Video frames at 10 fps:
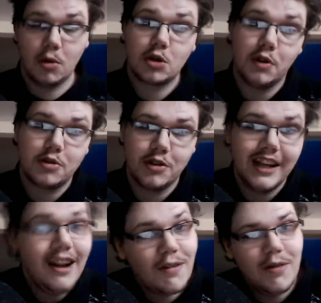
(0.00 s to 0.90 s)
Bon, je pense que
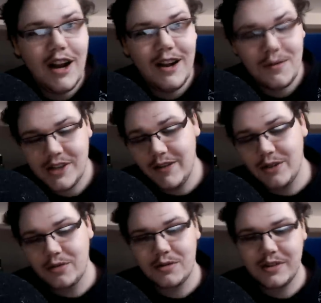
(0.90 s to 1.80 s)
ça, là, vous, savez
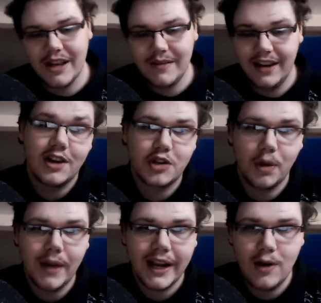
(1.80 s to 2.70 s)
tous d'où ça vient.
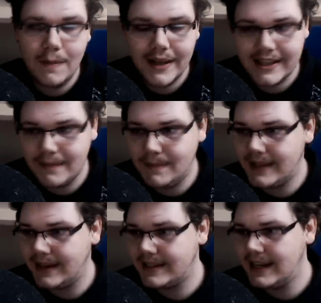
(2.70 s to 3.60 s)
Jean-Marie Le Pen qui
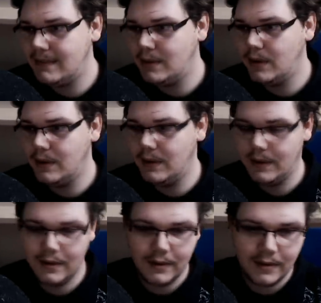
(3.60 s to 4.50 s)
pète un câble,
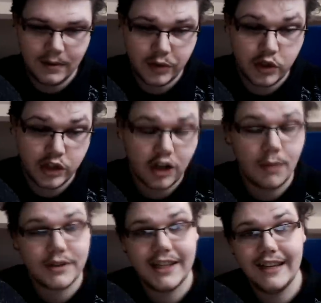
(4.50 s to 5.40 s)
euh, ça,
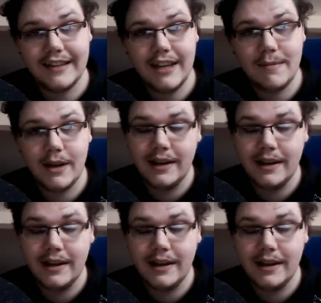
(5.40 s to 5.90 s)
commence à dater, mais